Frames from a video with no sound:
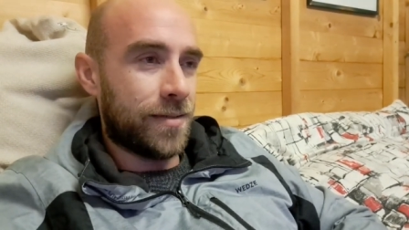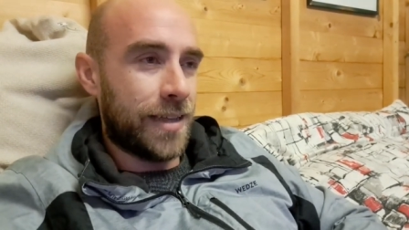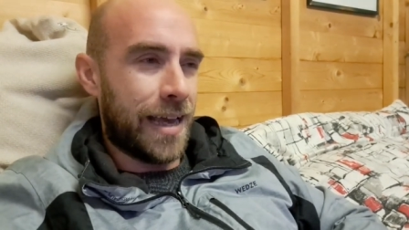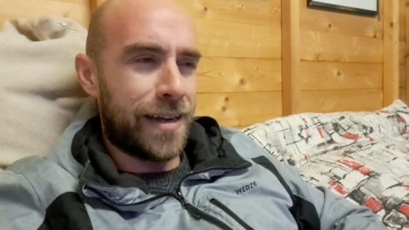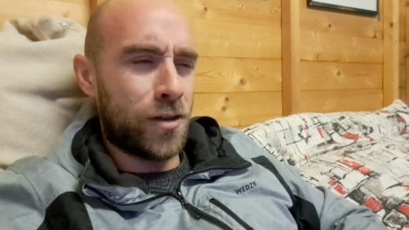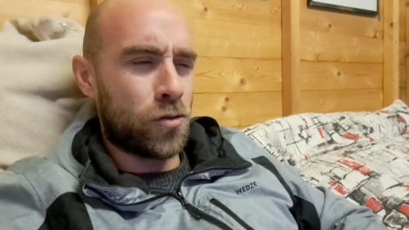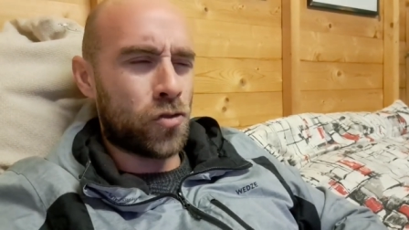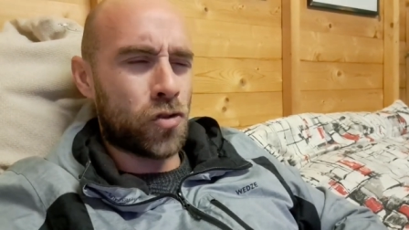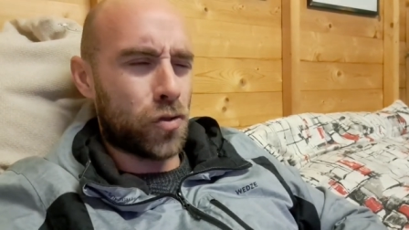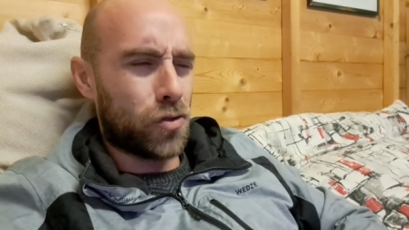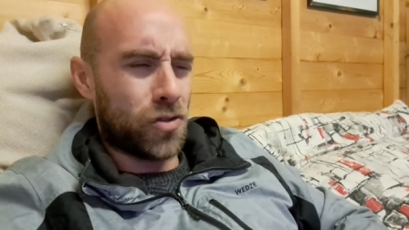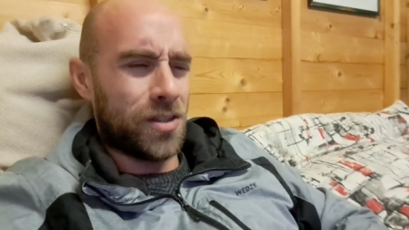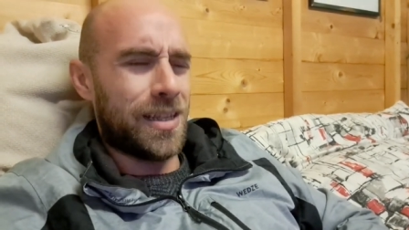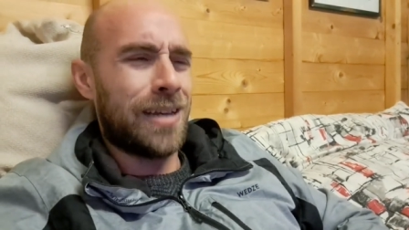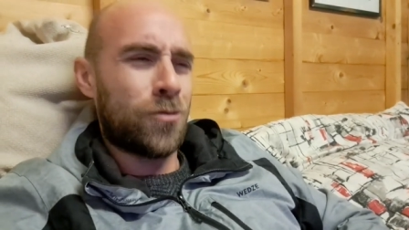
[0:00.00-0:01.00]
Ieri non
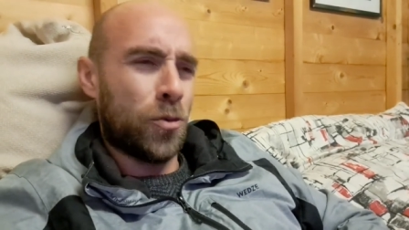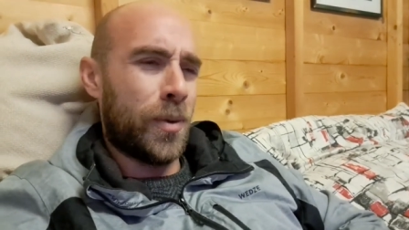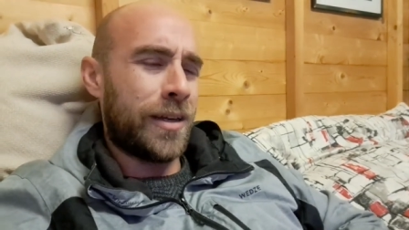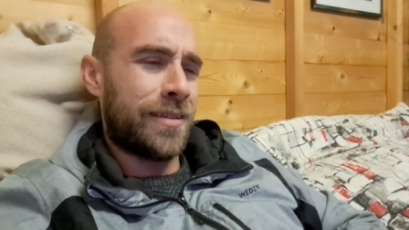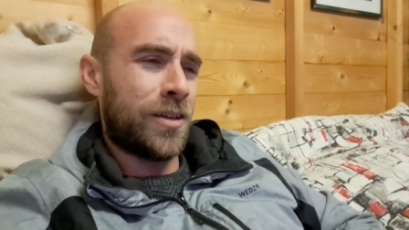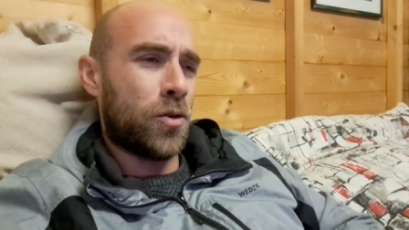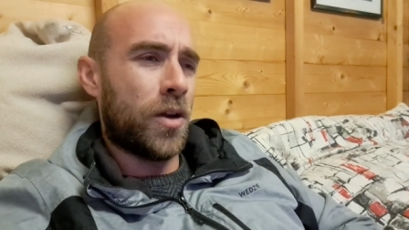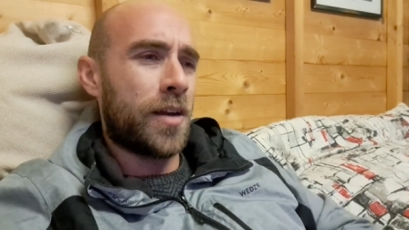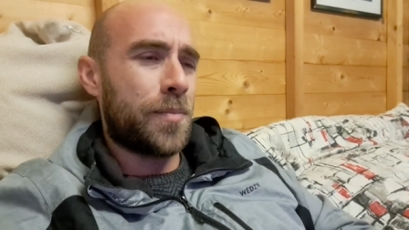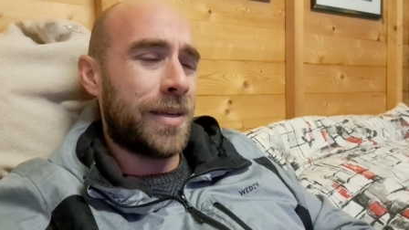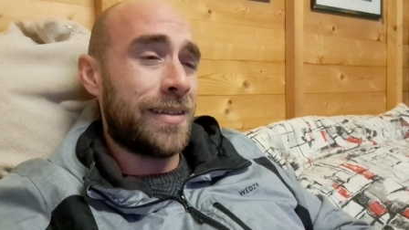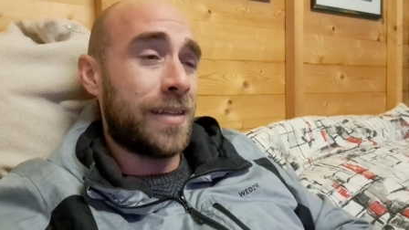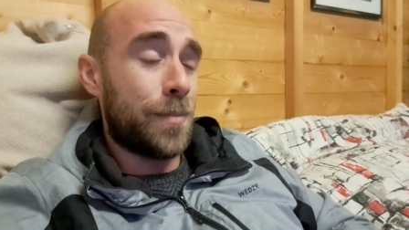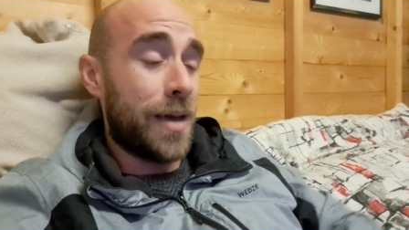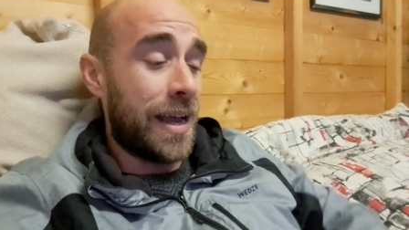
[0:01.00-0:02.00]
sono stato
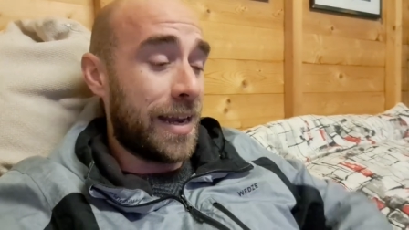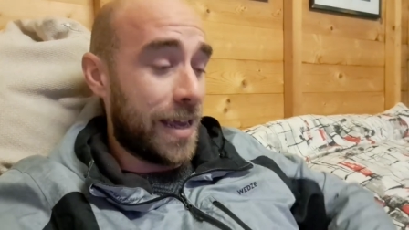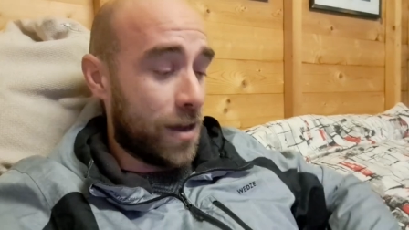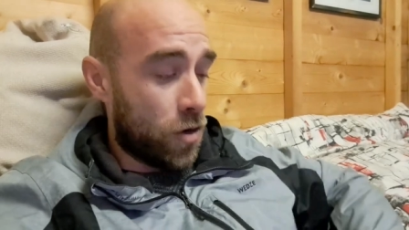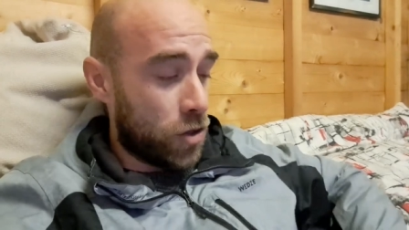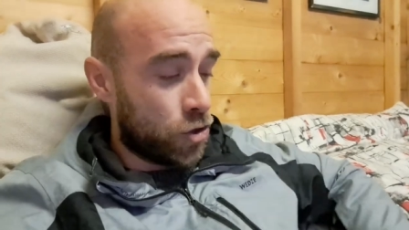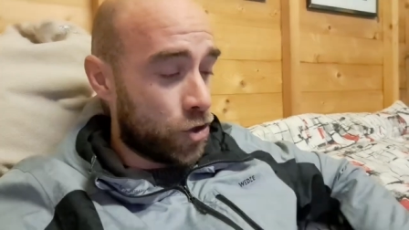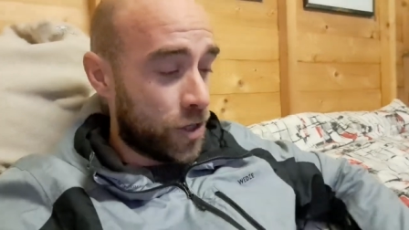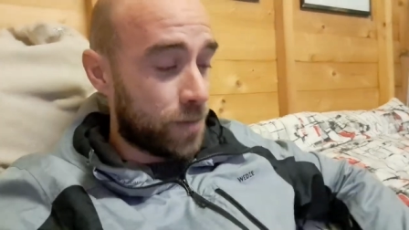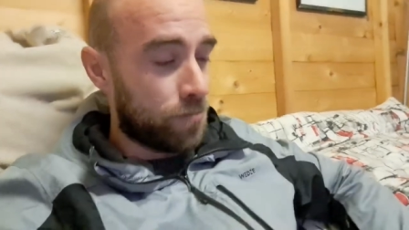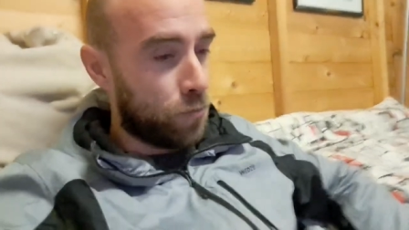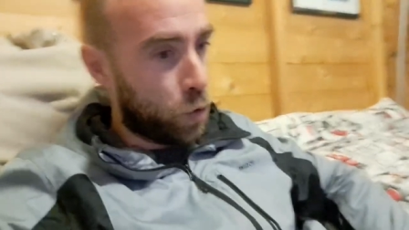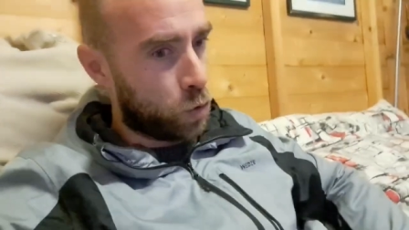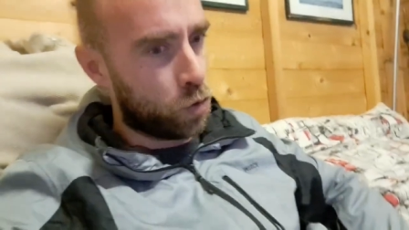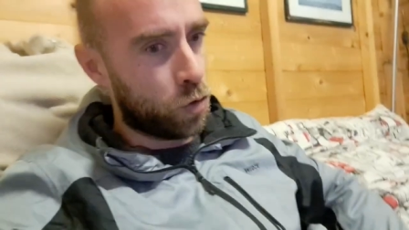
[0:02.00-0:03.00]
particolarmente bene e oggi
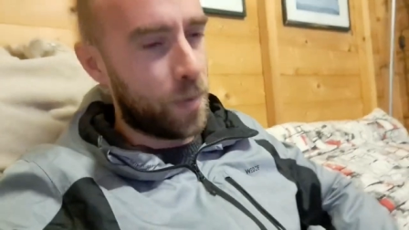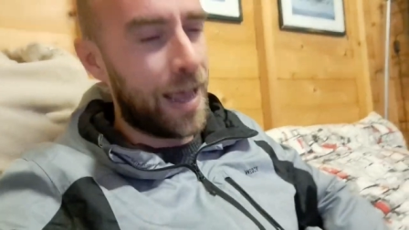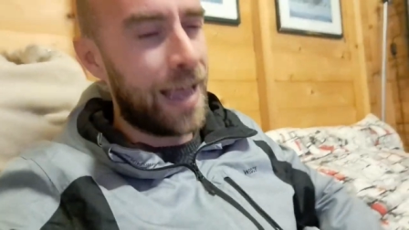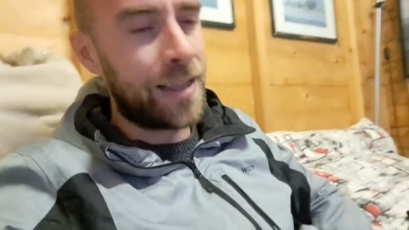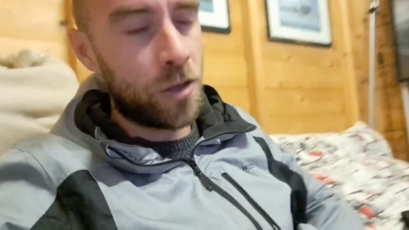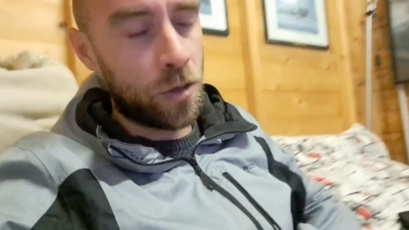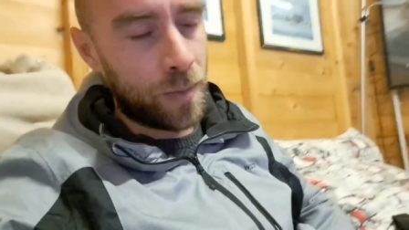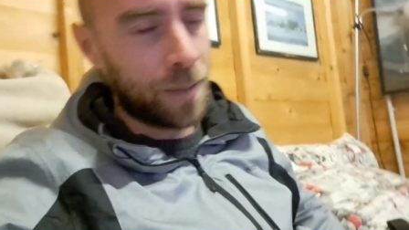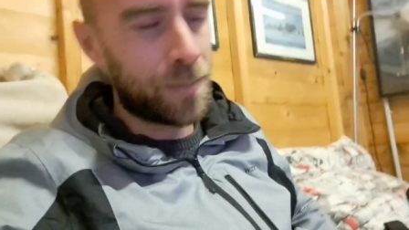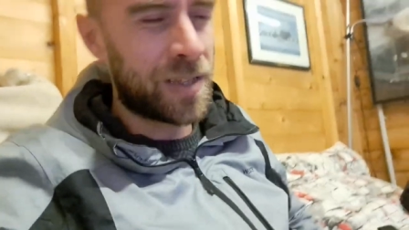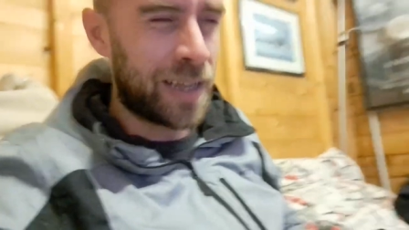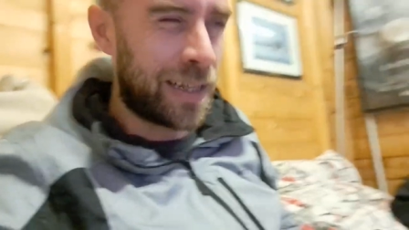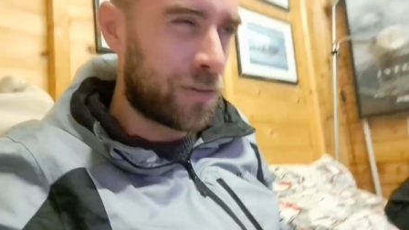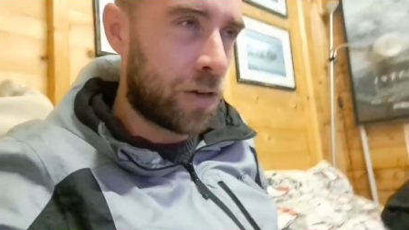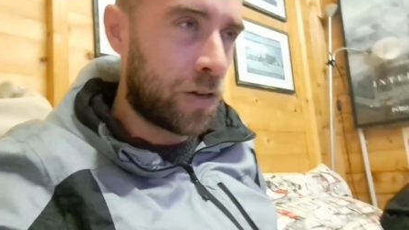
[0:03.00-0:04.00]
molto meglio ma mi
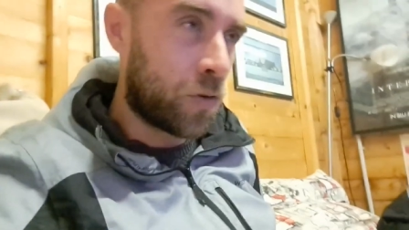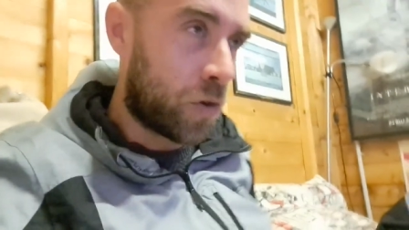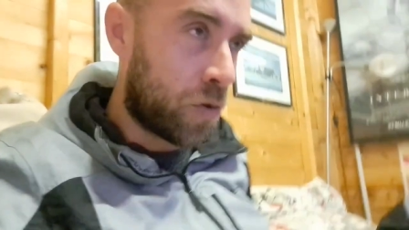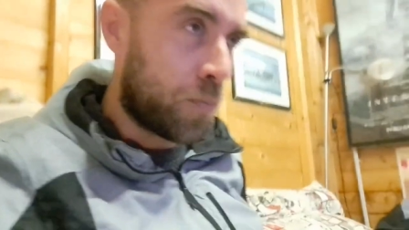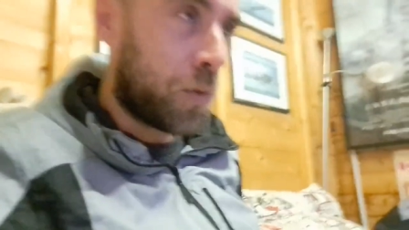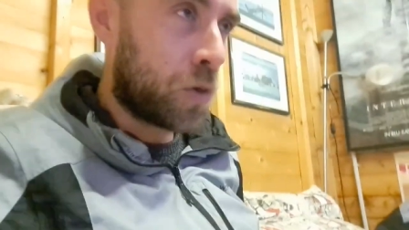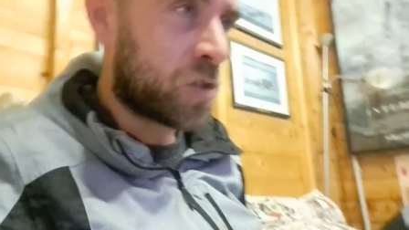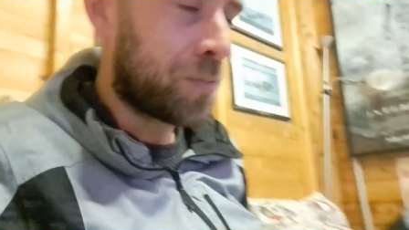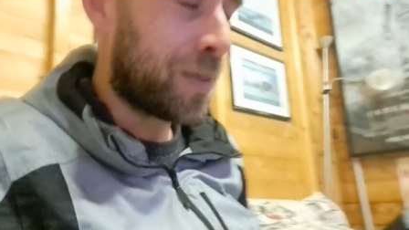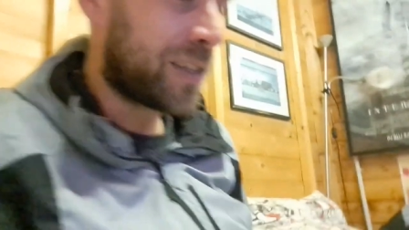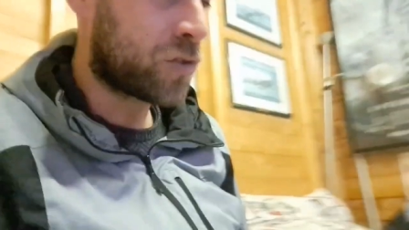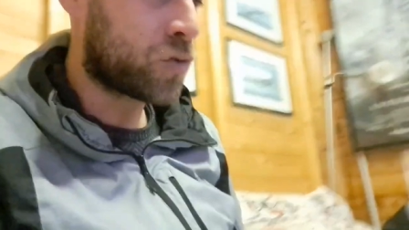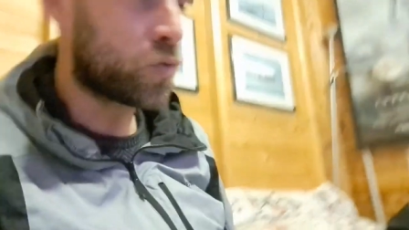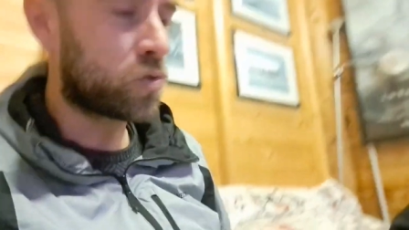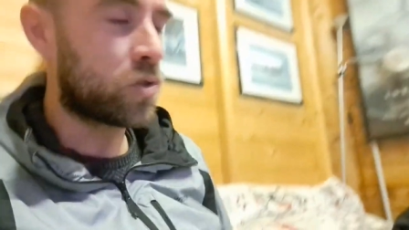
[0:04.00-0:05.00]
sento ancora un po'
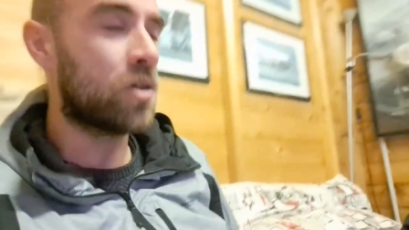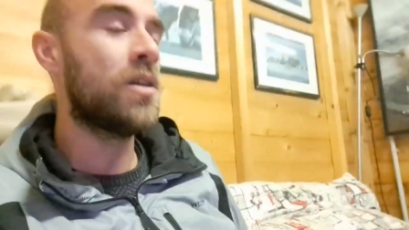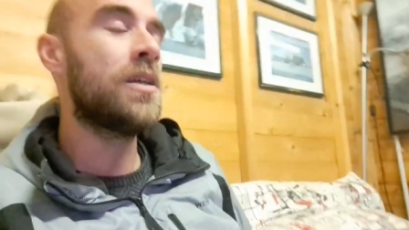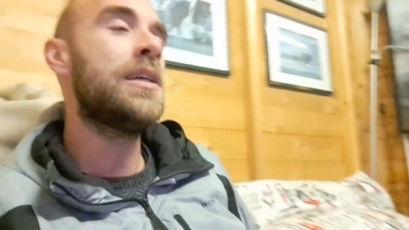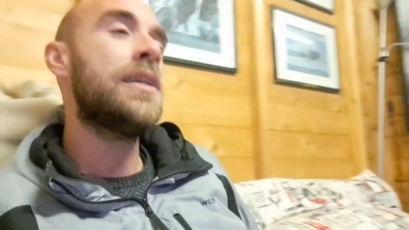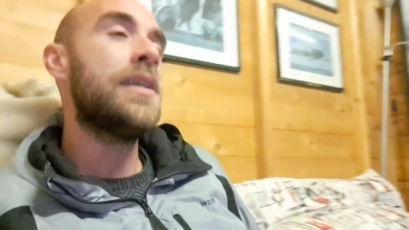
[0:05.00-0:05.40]
sbattuto.